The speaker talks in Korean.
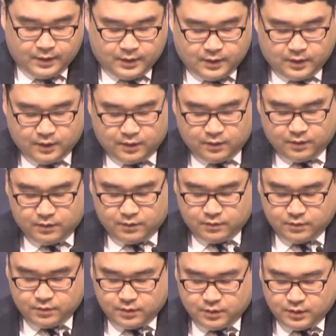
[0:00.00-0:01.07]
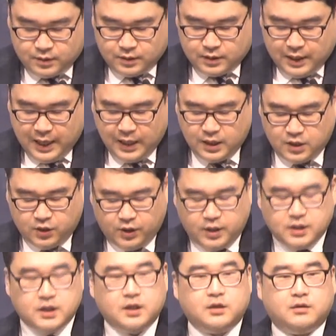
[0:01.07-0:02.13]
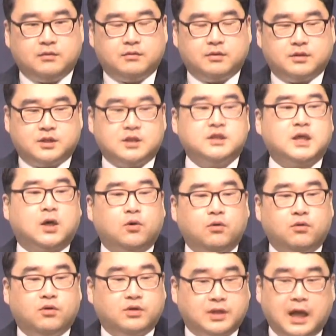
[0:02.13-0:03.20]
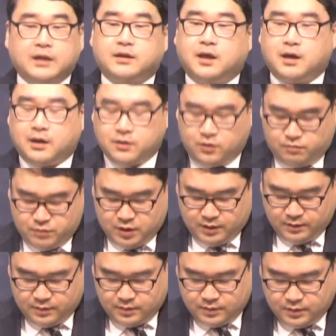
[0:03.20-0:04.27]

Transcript: 어, 한 여인이 진짜로 나타나는 겁니다.